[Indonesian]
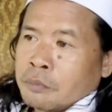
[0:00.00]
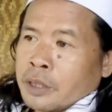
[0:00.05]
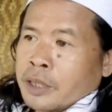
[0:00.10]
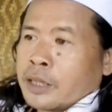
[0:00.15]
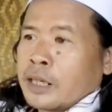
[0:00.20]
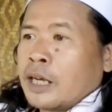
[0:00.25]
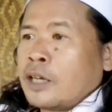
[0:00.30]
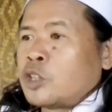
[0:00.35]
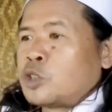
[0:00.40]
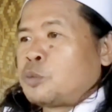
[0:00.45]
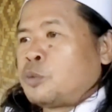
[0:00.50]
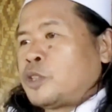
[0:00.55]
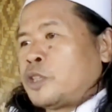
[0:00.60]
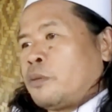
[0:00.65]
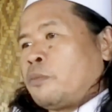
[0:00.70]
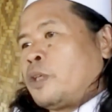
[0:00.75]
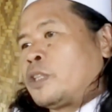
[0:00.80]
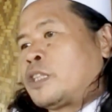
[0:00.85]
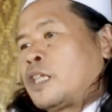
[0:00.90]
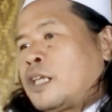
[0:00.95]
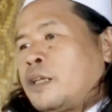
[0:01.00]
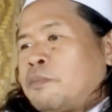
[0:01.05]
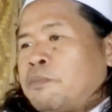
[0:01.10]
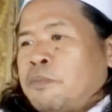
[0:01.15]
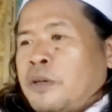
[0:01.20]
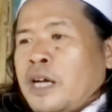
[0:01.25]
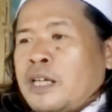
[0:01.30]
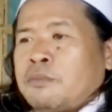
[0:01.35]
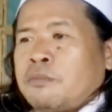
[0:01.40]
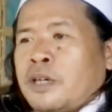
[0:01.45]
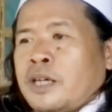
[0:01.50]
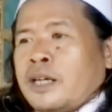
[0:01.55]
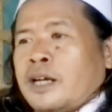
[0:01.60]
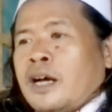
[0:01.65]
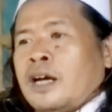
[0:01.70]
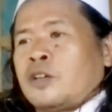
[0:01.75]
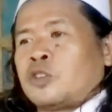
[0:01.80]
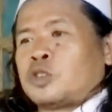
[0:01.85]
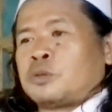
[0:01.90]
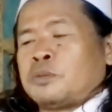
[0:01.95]
mereka harus punya masa depan
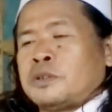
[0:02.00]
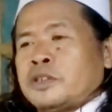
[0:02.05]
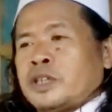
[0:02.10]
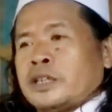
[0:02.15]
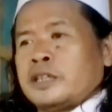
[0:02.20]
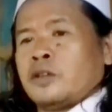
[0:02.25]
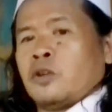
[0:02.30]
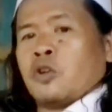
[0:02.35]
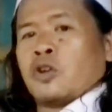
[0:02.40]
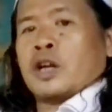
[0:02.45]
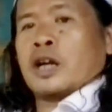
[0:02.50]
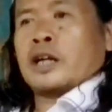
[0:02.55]
mereka harus menjadi